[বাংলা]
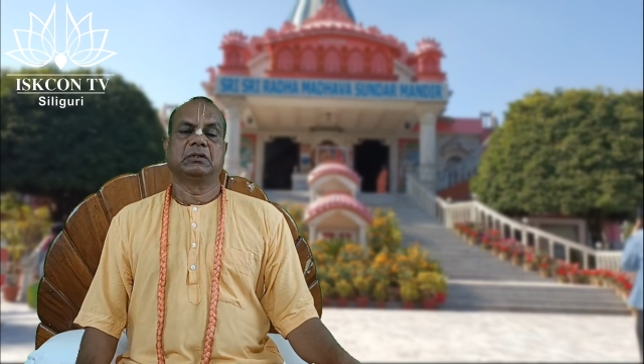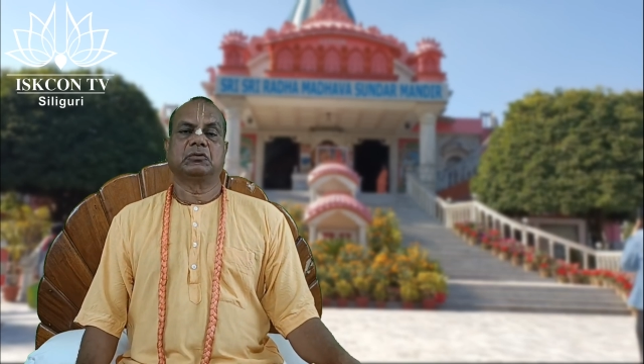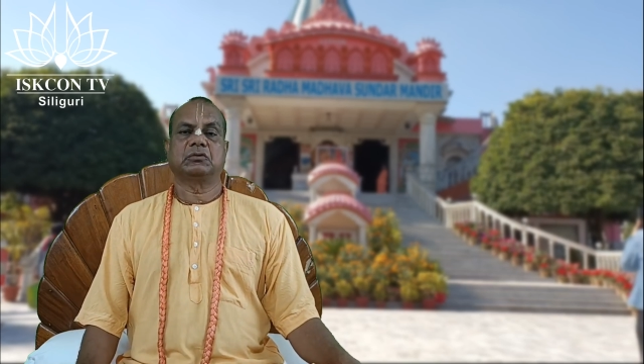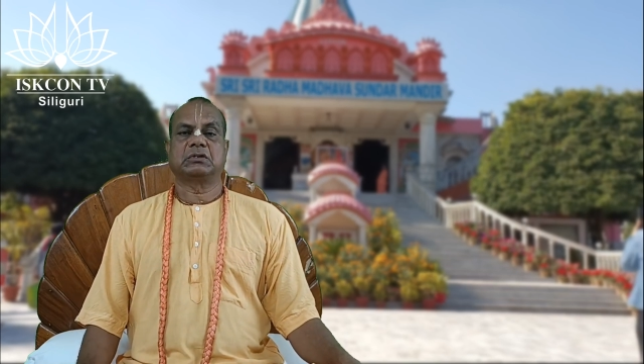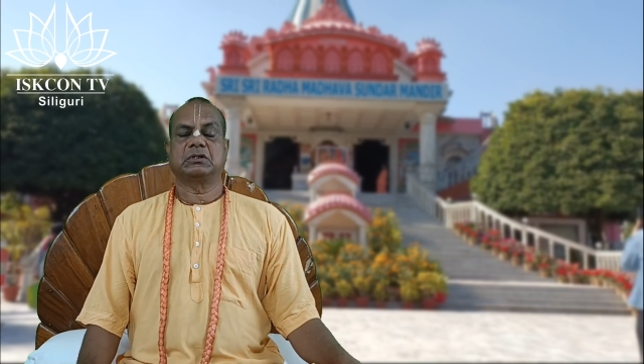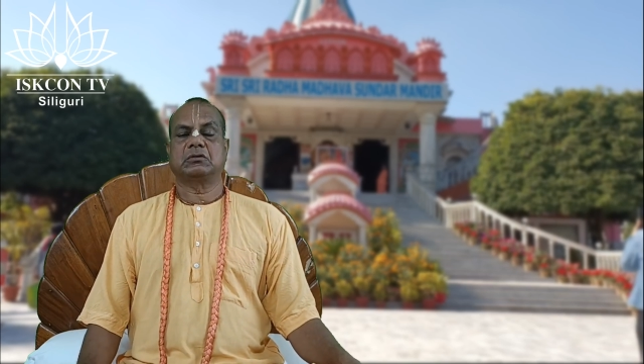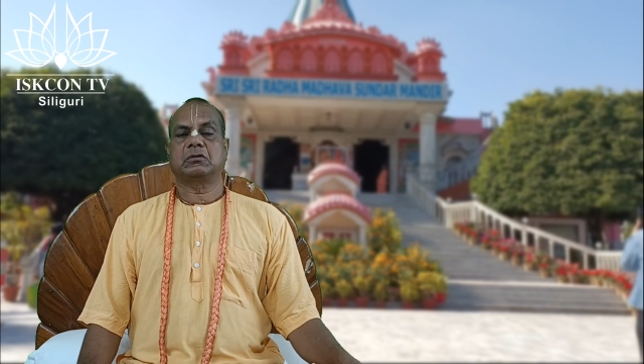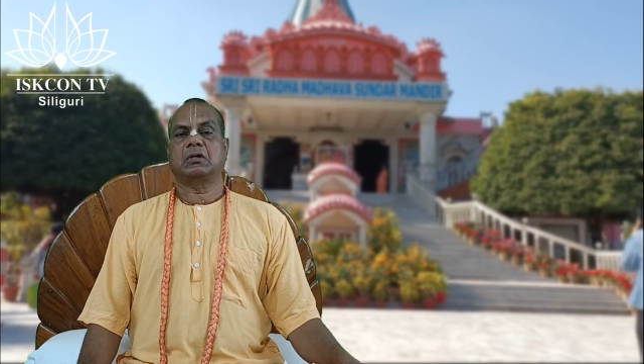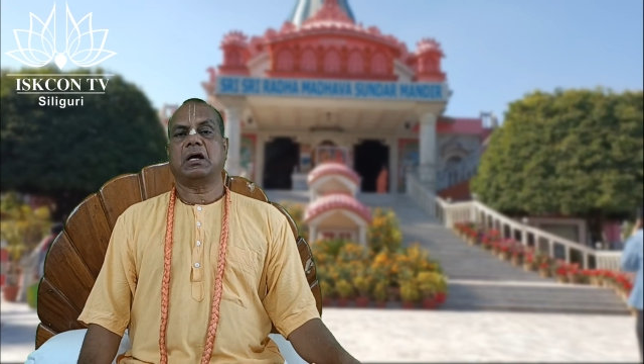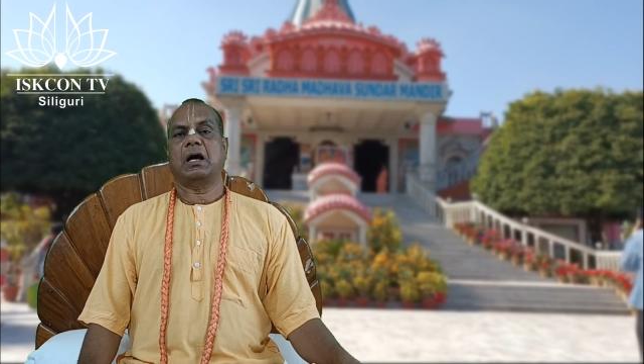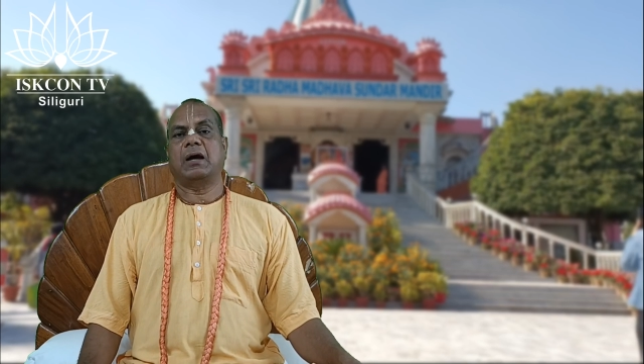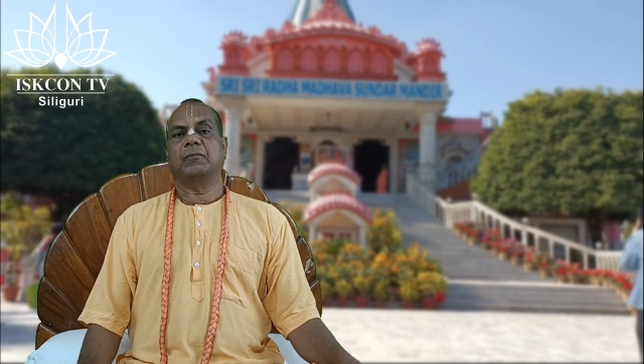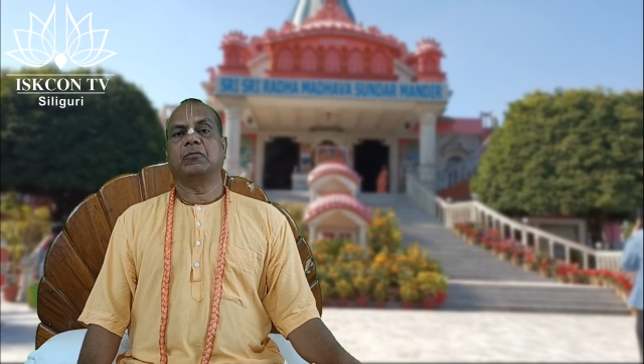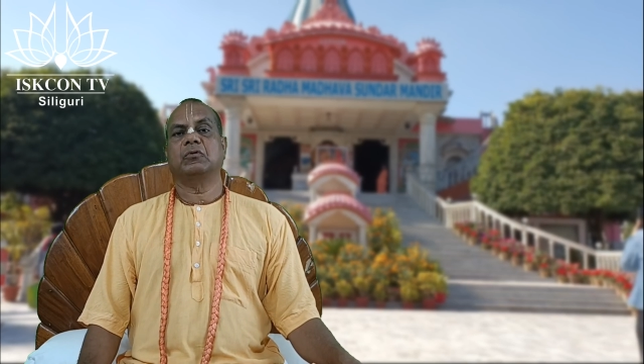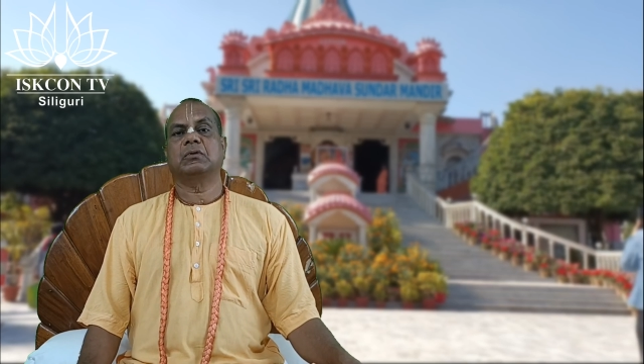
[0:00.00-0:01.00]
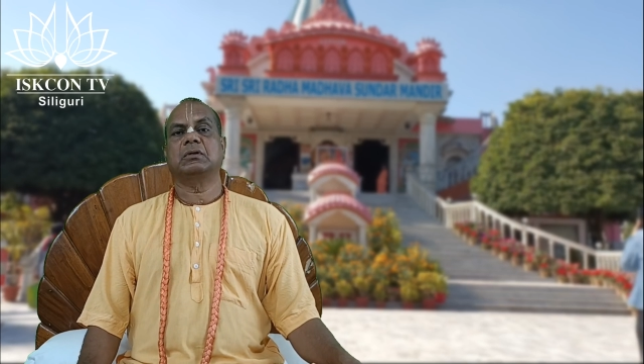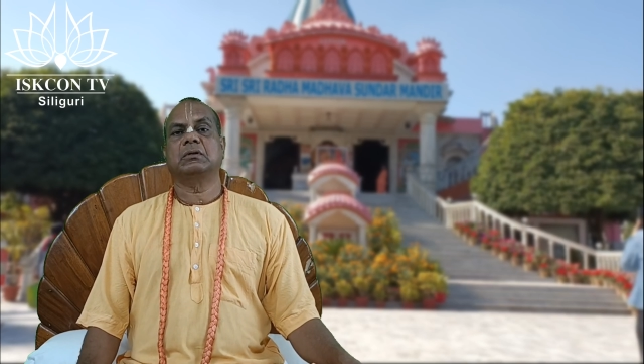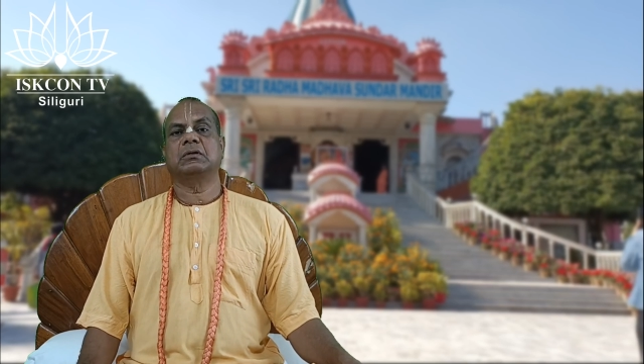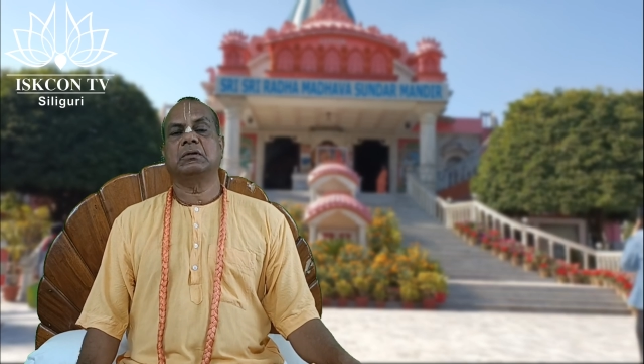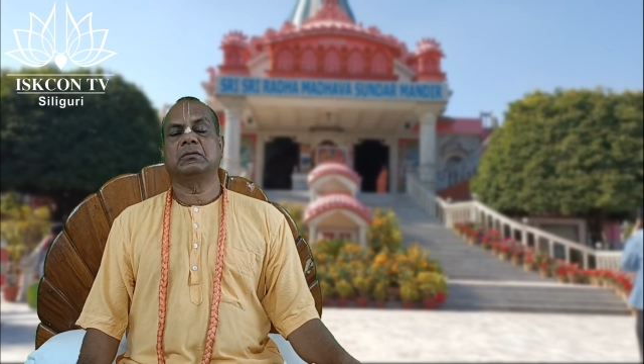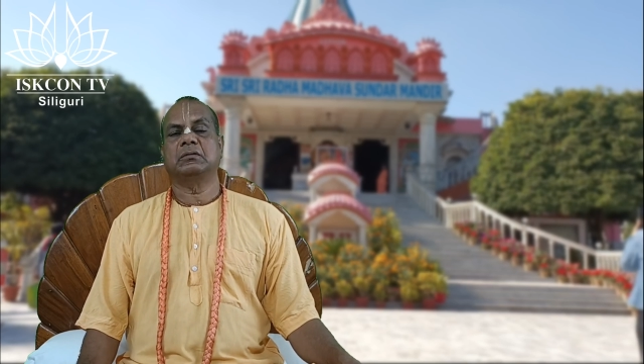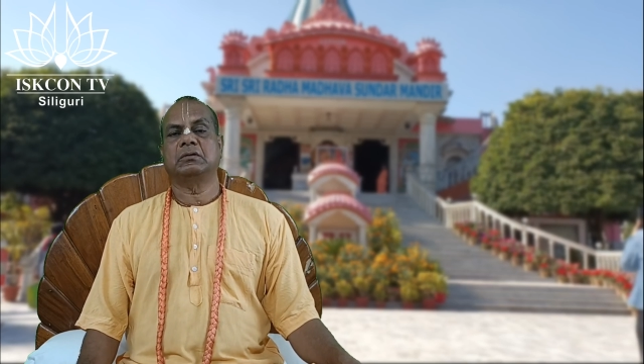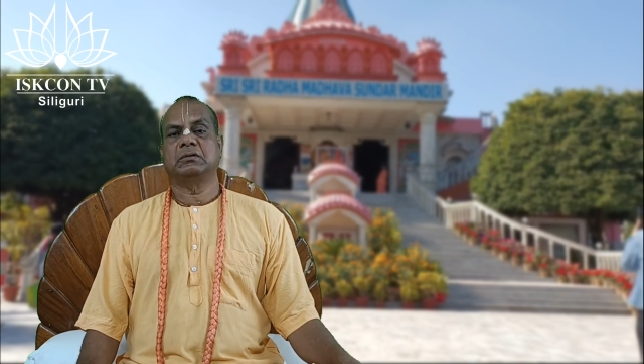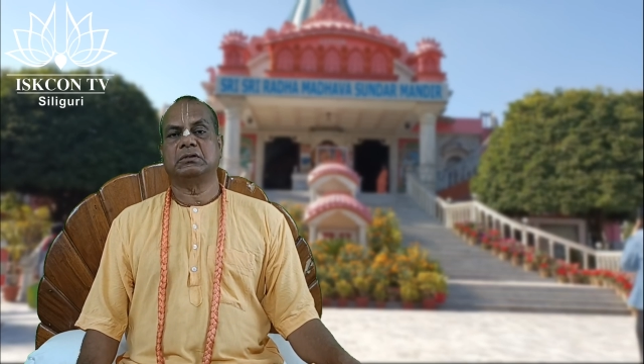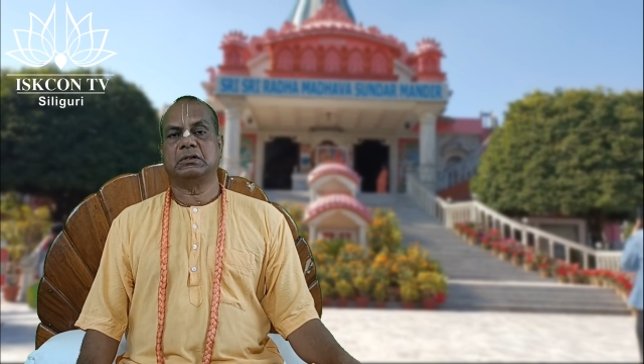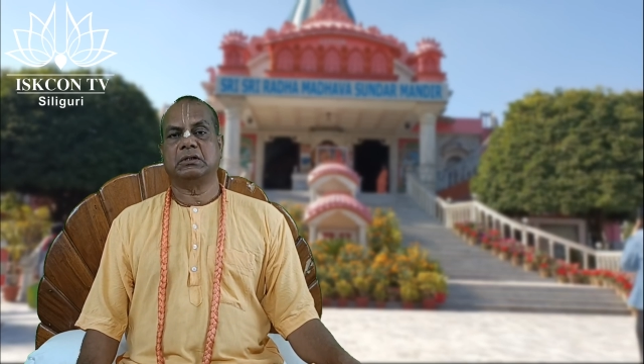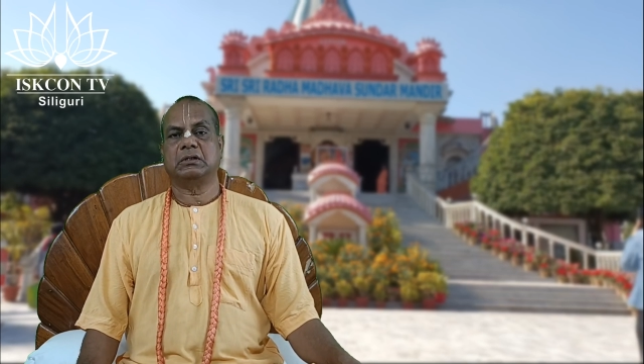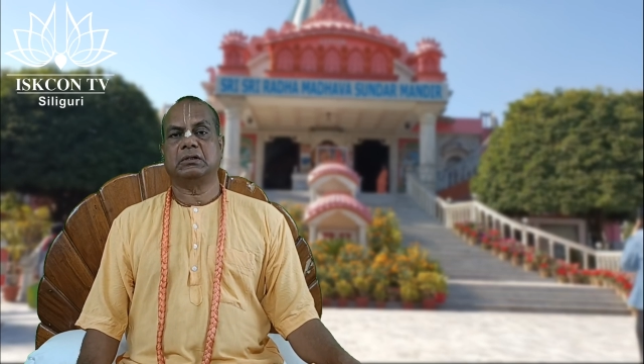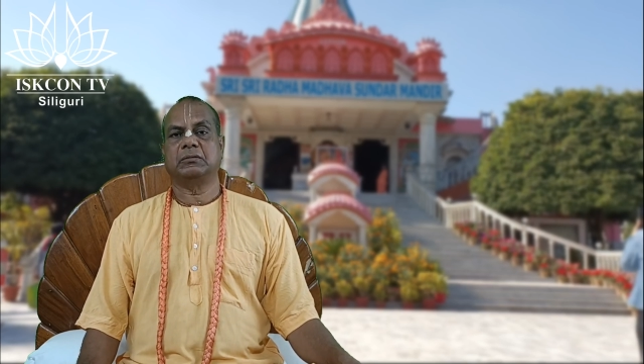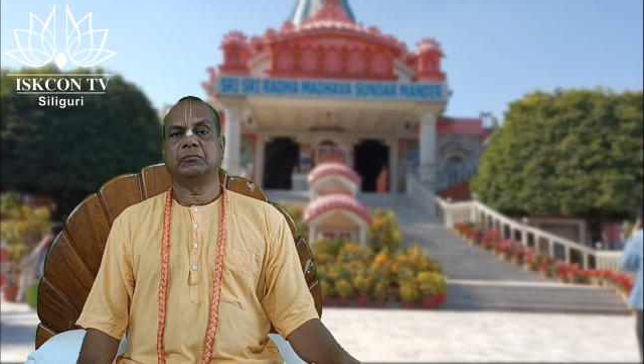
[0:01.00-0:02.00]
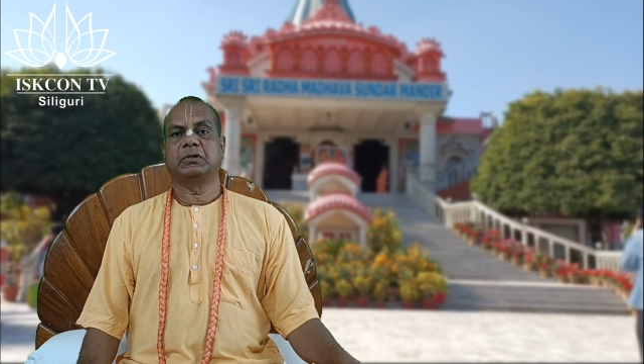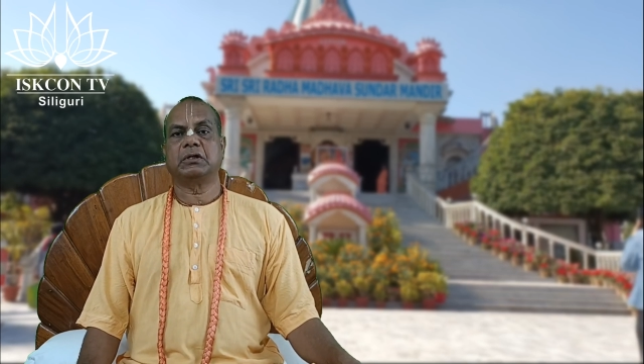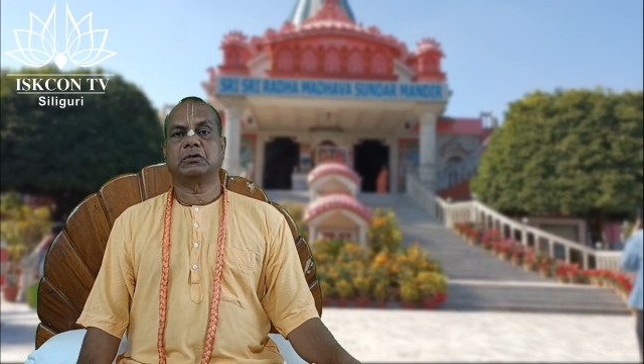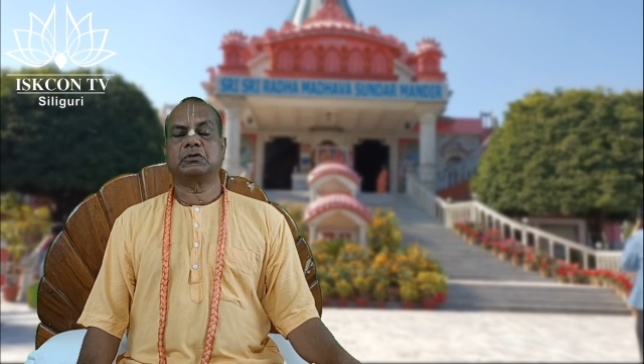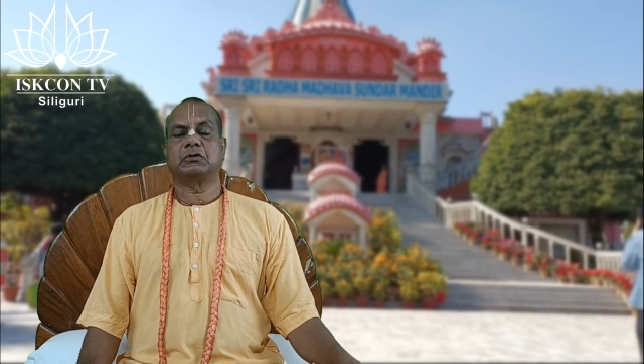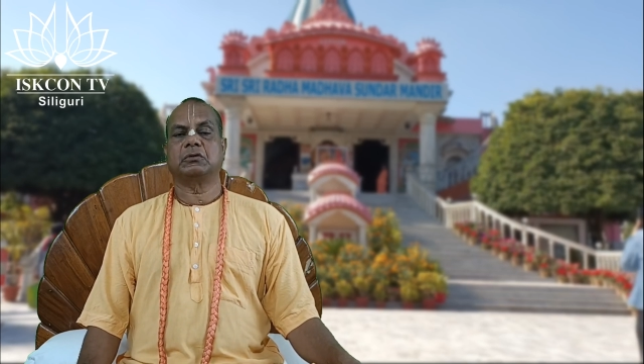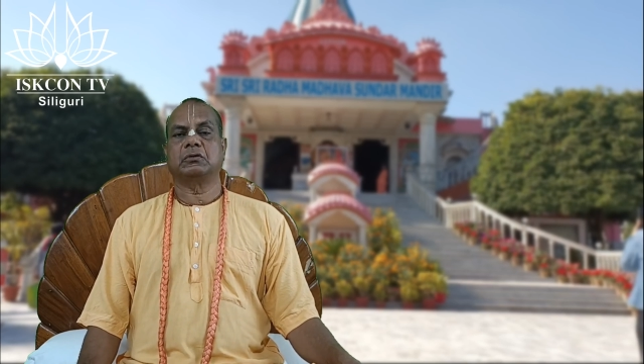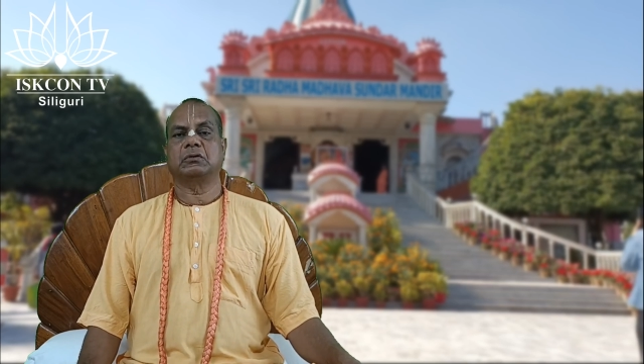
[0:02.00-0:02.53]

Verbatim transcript: তো সেই জন্য আমলকি যে বৃক্ষ